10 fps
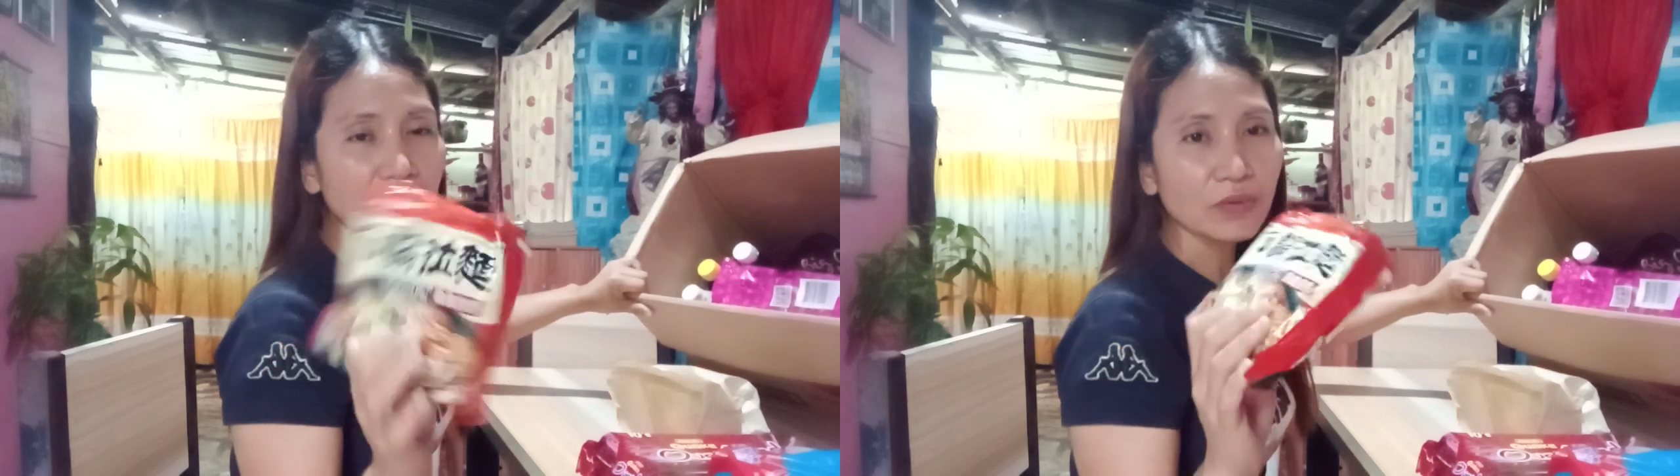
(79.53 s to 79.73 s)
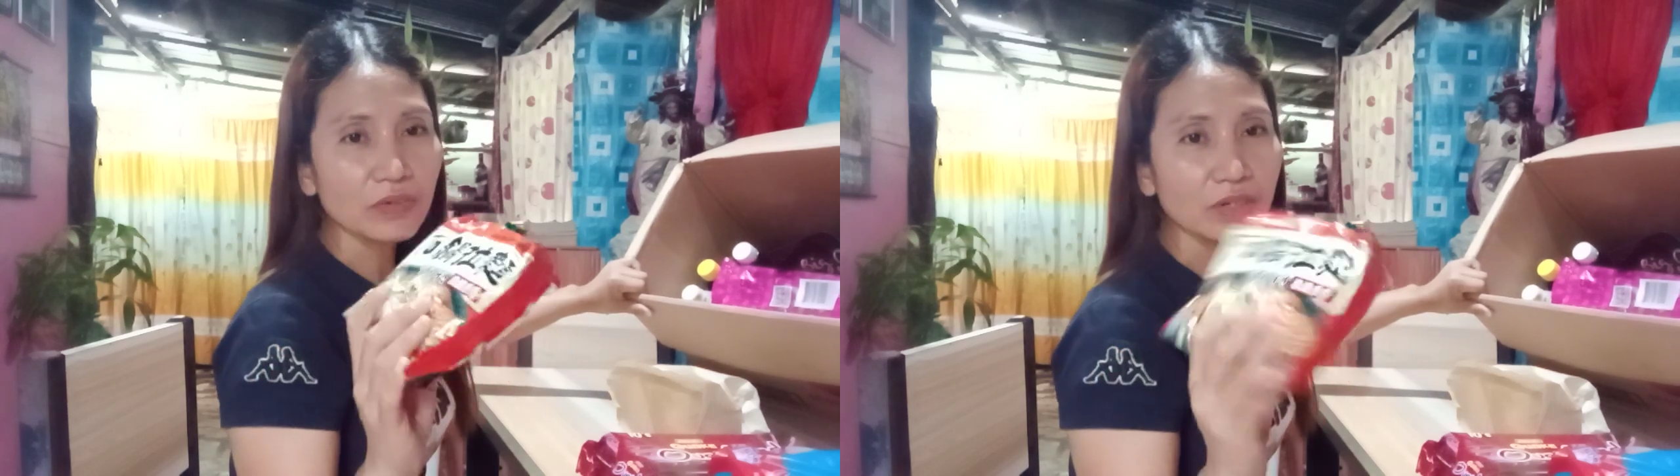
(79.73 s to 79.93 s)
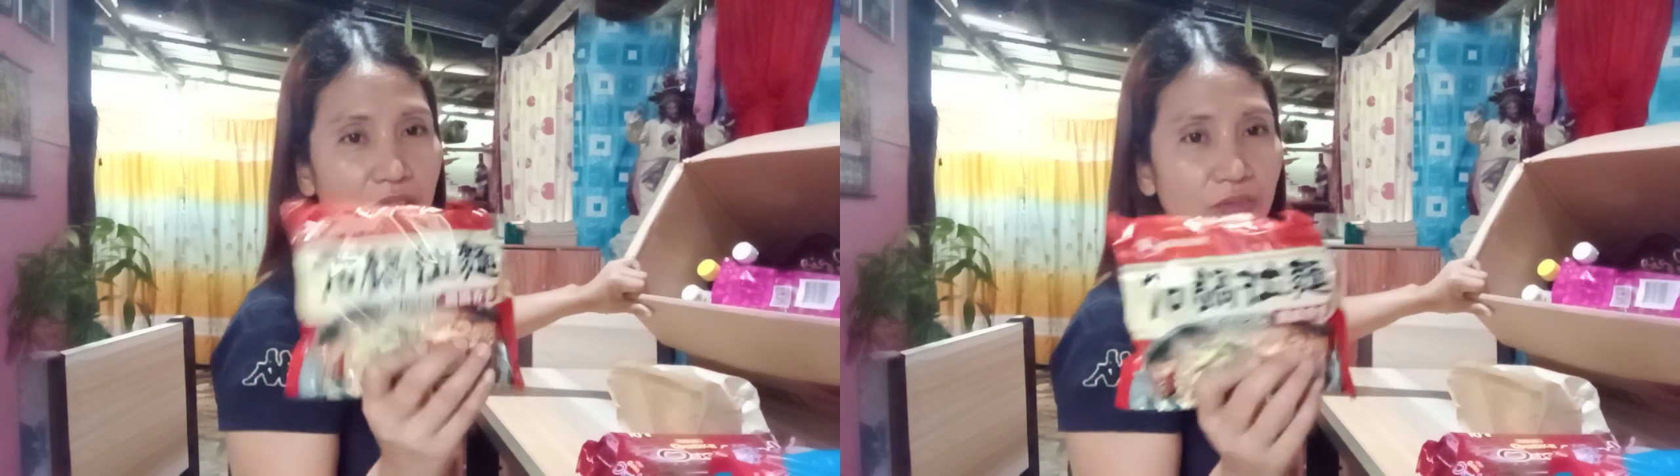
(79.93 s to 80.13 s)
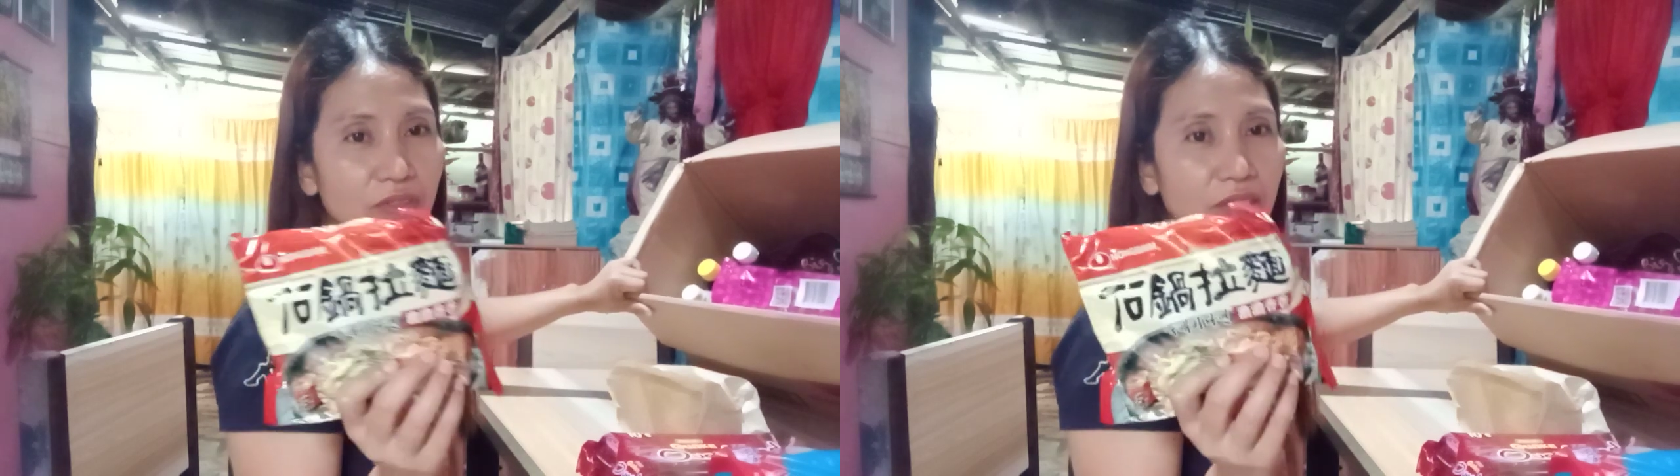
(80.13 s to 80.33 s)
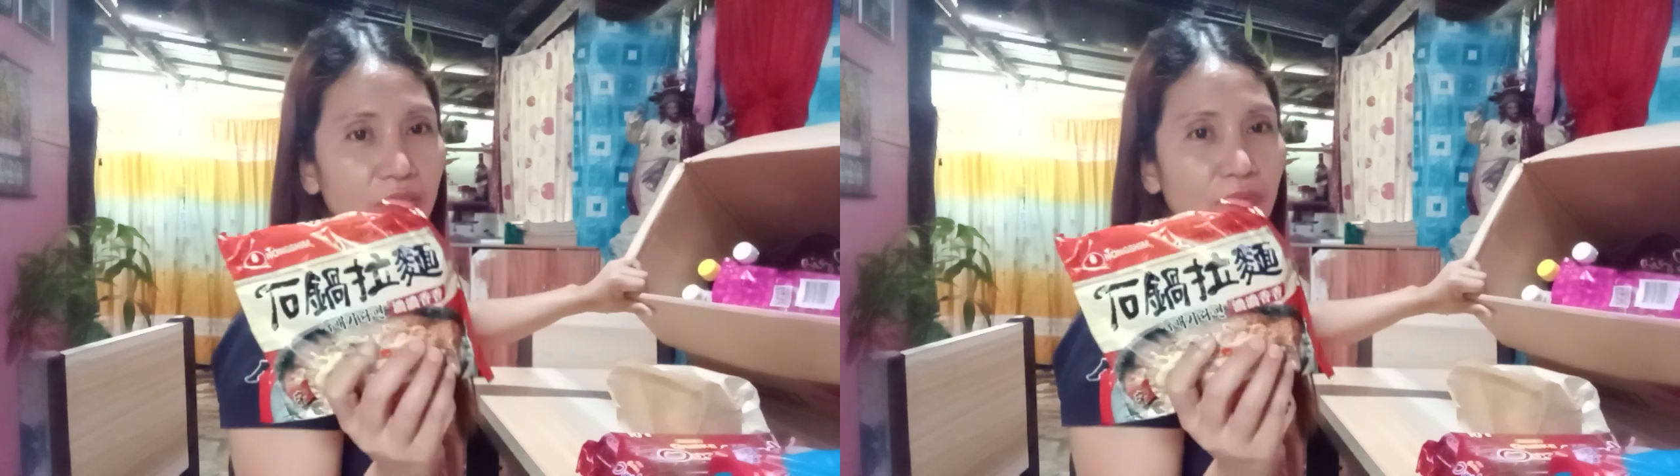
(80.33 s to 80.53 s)
Ako ah, rin ko
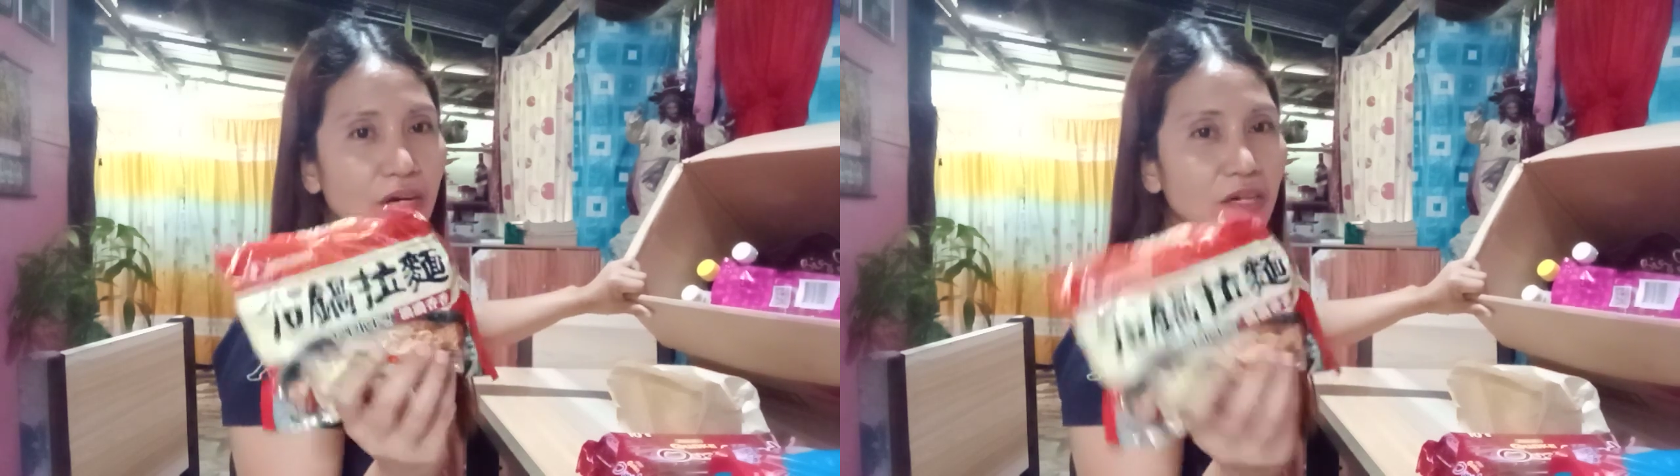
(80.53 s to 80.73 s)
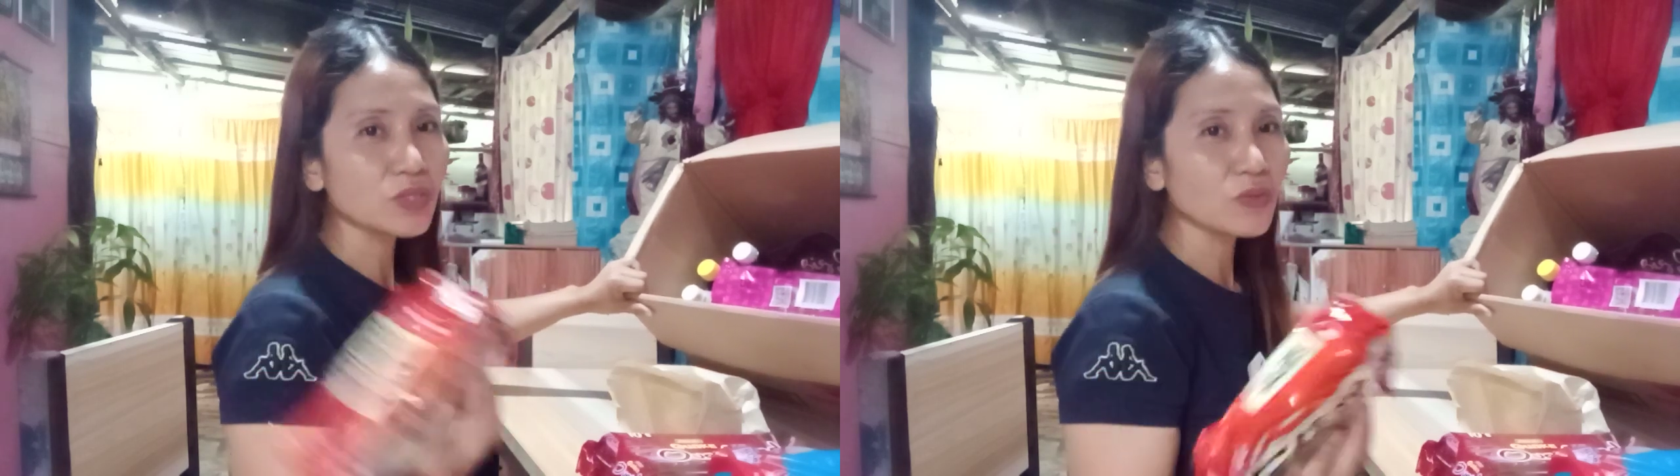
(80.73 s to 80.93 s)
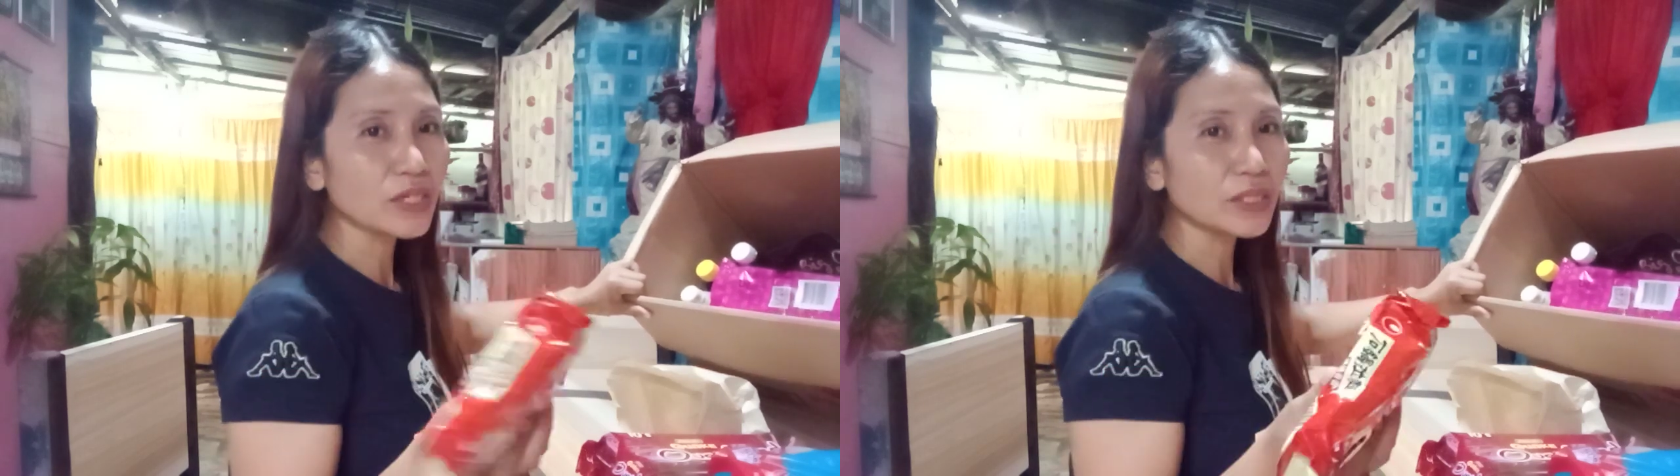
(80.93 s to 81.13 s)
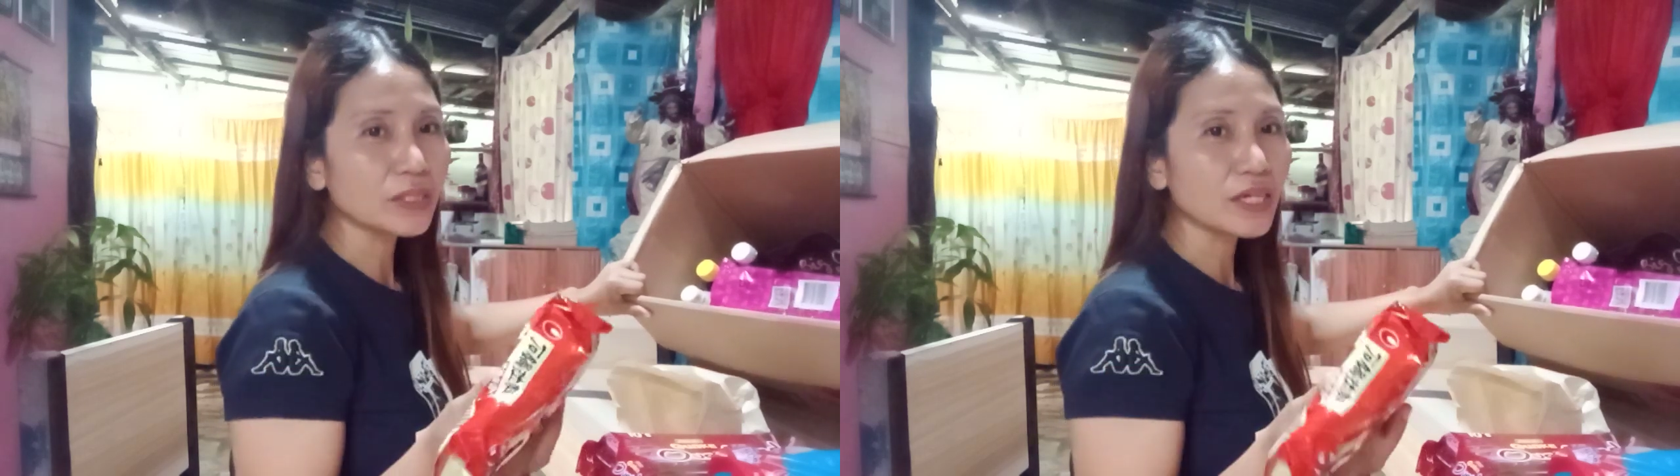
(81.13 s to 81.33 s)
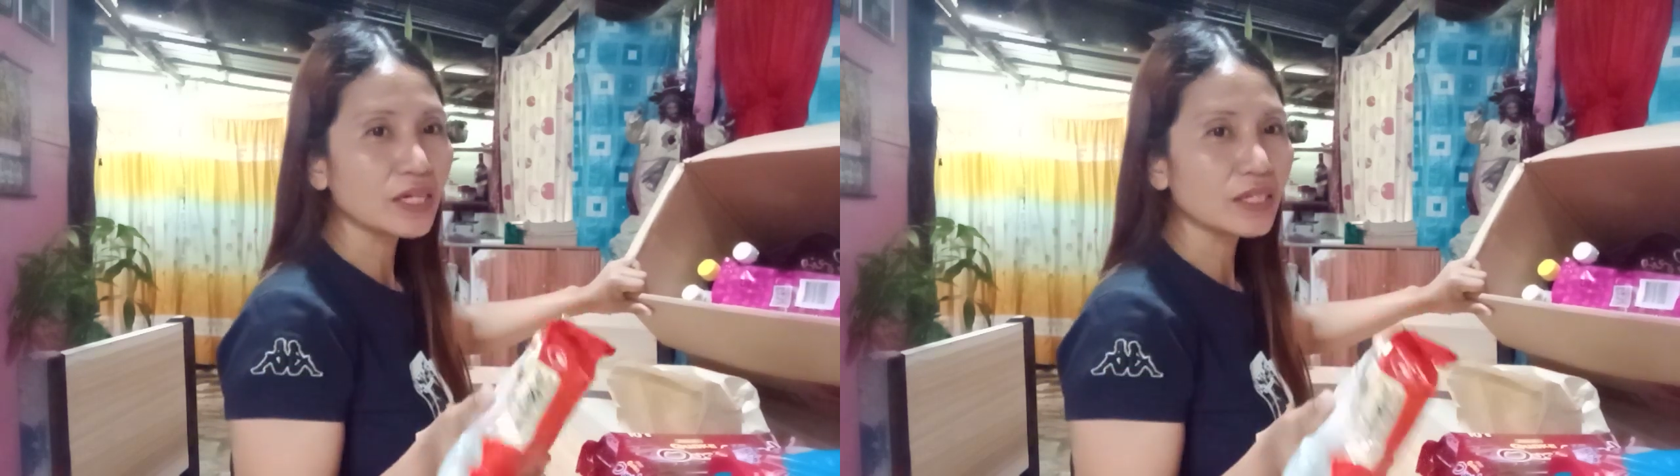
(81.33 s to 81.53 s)
yung mga sulat niya.